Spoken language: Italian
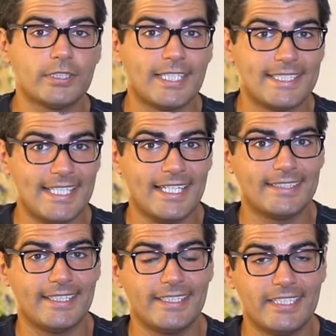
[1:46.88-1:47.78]

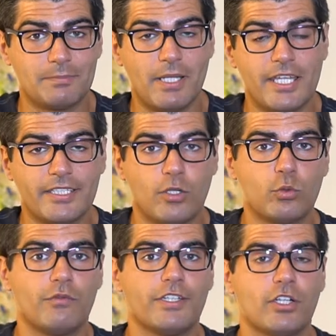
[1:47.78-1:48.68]
interessante il display da
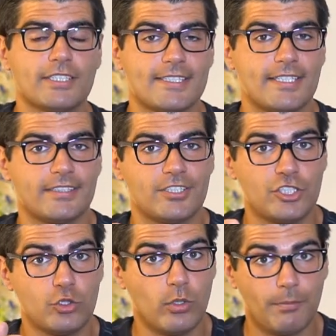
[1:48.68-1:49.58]

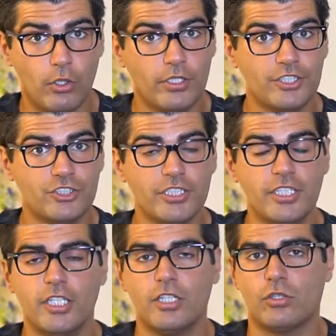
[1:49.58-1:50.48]
1,65 pollici
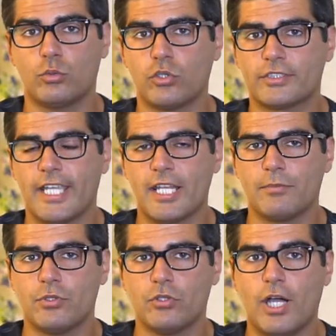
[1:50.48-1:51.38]
con uno
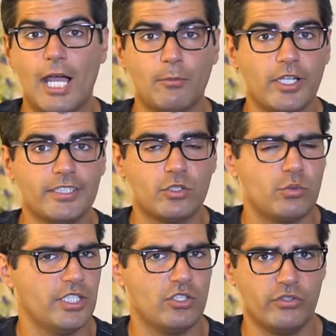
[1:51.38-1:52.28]
schermo AMOLED,
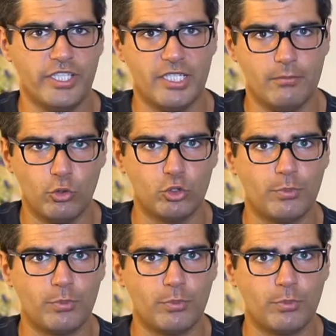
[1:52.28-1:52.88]
quindi con neri molto